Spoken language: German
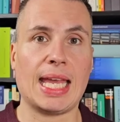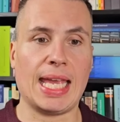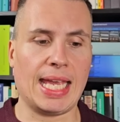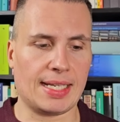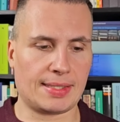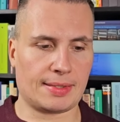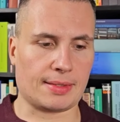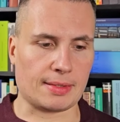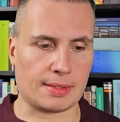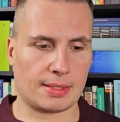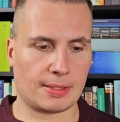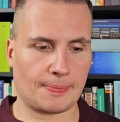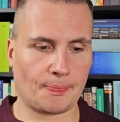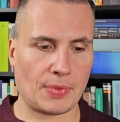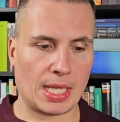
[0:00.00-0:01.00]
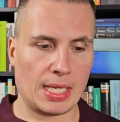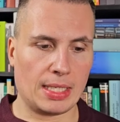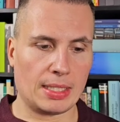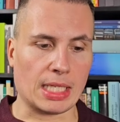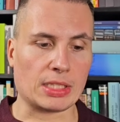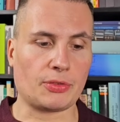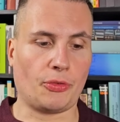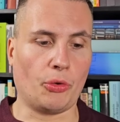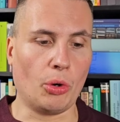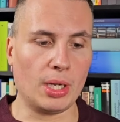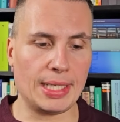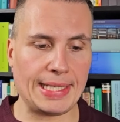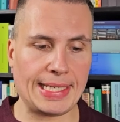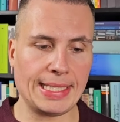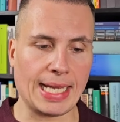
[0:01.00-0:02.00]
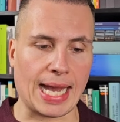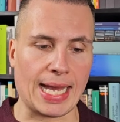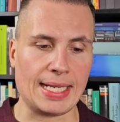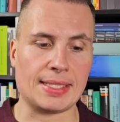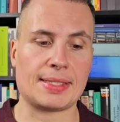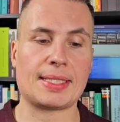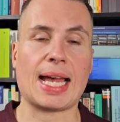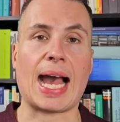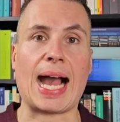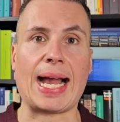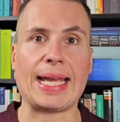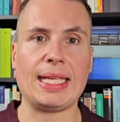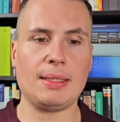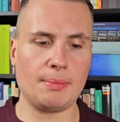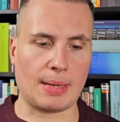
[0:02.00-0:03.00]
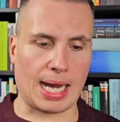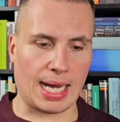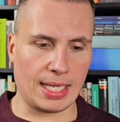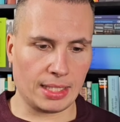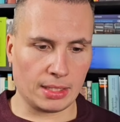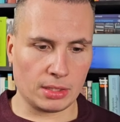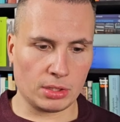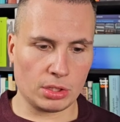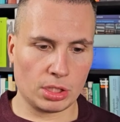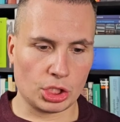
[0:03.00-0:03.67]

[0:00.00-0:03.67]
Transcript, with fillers: Erstens, das Vorliegen eines einmaligen,